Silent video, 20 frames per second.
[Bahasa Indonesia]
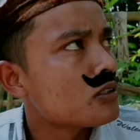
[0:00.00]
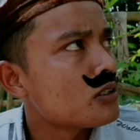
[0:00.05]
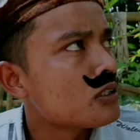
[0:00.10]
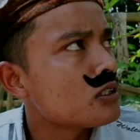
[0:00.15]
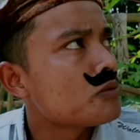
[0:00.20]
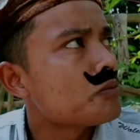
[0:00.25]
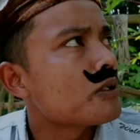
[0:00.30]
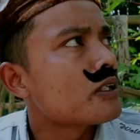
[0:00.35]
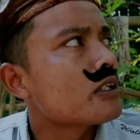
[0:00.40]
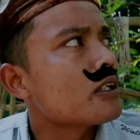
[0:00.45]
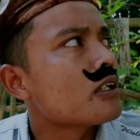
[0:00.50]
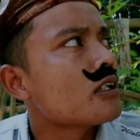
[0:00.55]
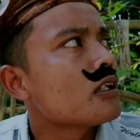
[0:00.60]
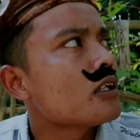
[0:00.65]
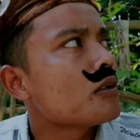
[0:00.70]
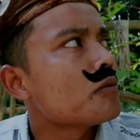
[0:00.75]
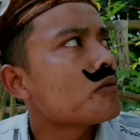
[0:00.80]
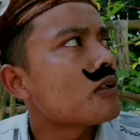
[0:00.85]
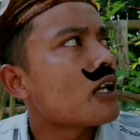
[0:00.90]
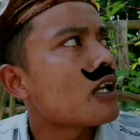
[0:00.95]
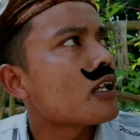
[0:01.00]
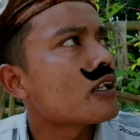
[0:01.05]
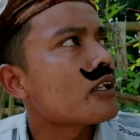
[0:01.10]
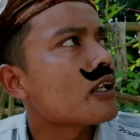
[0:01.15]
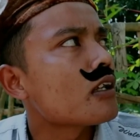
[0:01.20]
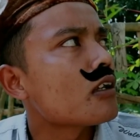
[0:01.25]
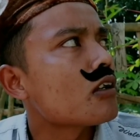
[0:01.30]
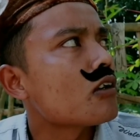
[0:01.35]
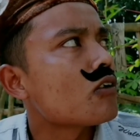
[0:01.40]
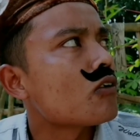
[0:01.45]
jen cepet kia ada
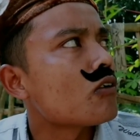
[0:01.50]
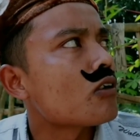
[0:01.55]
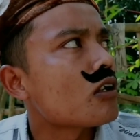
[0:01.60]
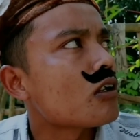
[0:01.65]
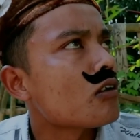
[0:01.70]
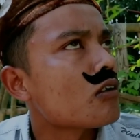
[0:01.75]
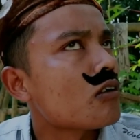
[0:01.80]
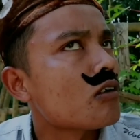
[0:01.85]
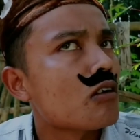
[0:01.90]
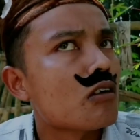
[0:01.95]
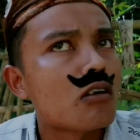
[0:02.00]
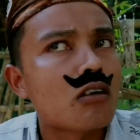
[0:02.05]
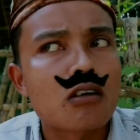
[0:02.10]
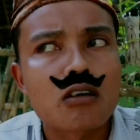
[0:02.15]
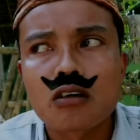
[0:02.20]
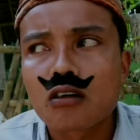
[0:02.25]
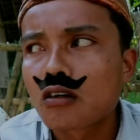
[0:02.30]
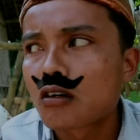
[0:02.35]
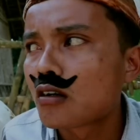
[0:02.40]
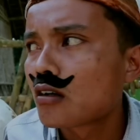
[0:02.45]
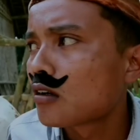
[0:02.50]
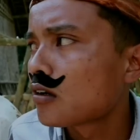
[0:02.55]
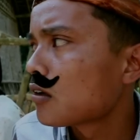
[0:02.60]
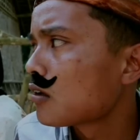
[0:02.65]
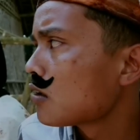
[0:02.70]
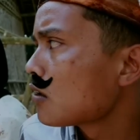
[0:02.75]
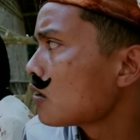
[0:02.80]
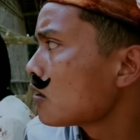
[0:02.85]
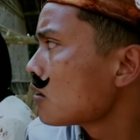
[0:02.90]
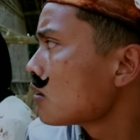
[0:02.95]
kengkor
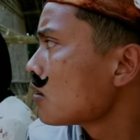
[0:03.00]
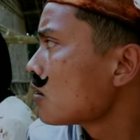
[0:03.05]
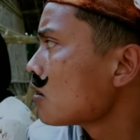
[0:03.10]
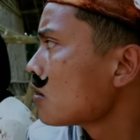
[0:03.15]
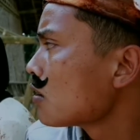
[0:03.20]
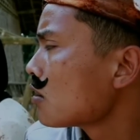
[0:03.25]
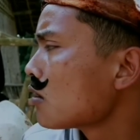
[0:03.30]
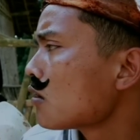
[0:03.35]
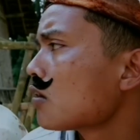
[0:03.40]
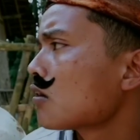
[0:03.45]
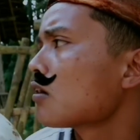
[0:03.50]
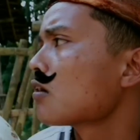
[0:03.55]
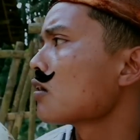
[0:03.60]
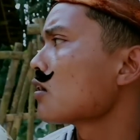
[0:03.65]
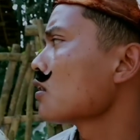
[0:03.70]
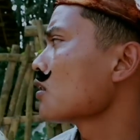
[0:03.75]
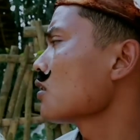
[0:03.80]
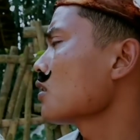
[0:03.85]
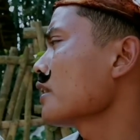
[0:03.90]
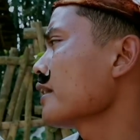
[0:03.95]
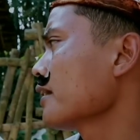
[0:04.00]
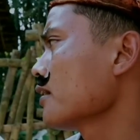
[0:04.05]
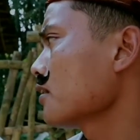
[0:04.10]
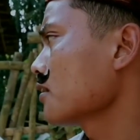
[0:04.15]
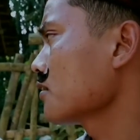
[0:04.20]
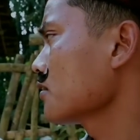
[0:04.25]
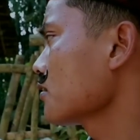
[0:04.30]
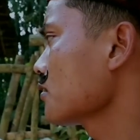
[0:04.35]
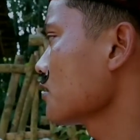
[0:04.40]
wow dek